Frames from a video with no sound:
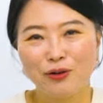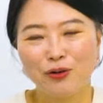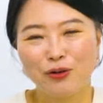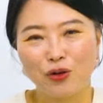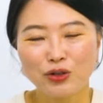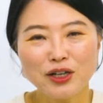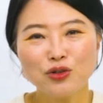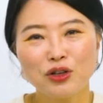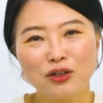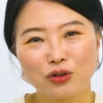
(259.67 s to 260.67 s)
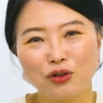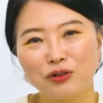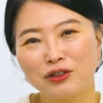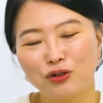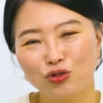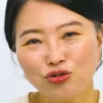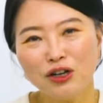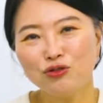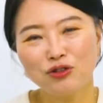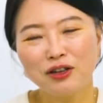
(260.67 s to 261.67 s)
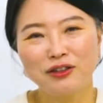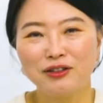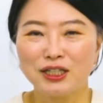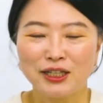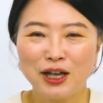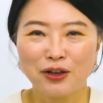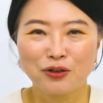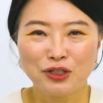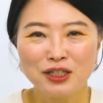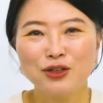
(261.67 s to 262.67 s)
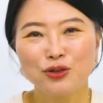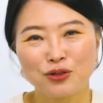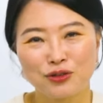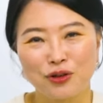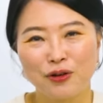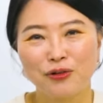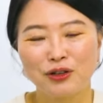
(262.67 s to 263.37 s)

어, 역사적인 어떤 그런 순간순간들을 지나왔던 시기였었어요.